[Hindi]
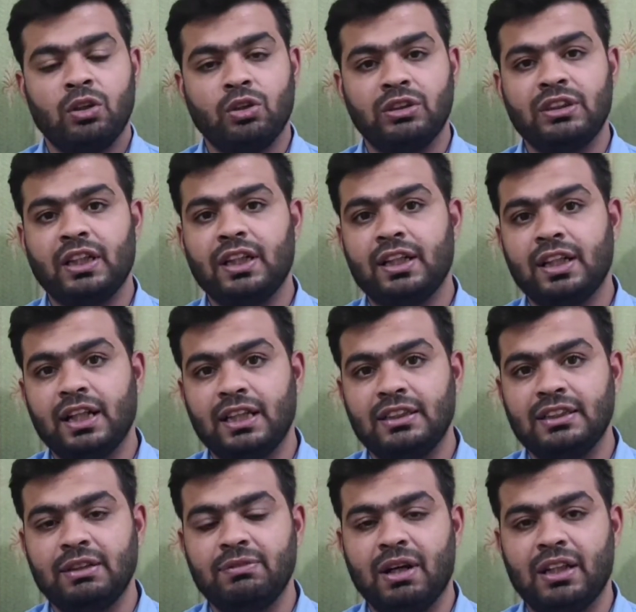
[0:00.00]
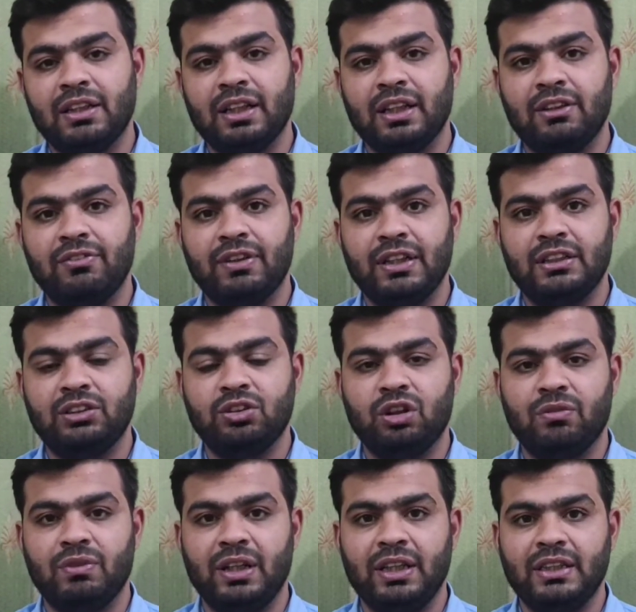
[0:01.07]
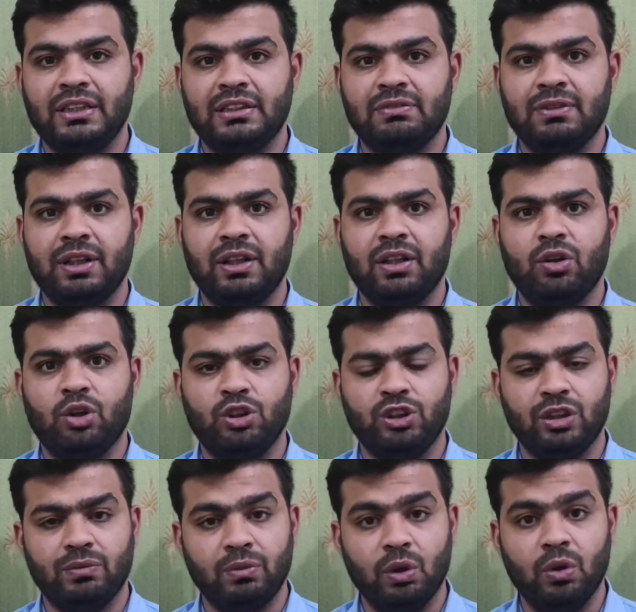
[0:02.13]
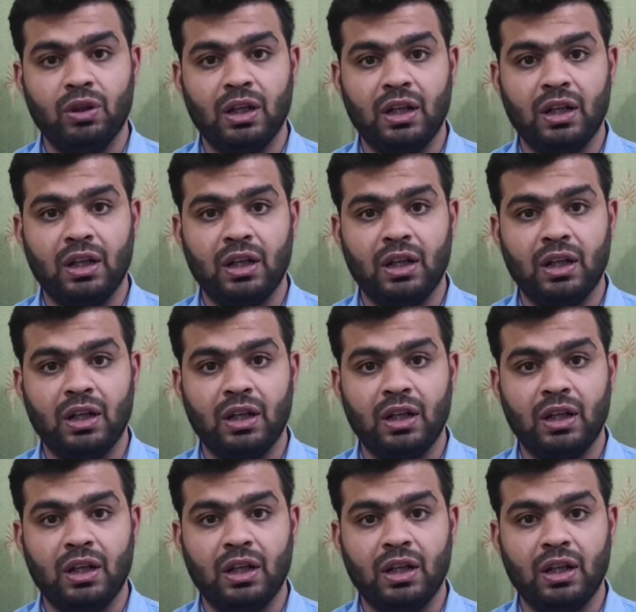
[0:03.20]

तो इसके अगर कलर्स की बात करें फ्रेंड्स तो हमें इसमें ओशन ब्लू